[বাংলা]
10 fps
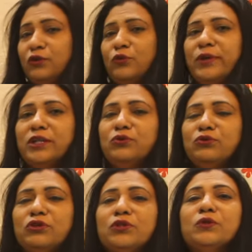তোমার
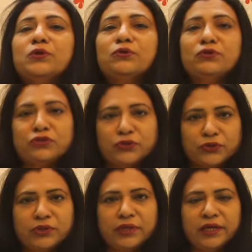দুরন্ত কৈশোর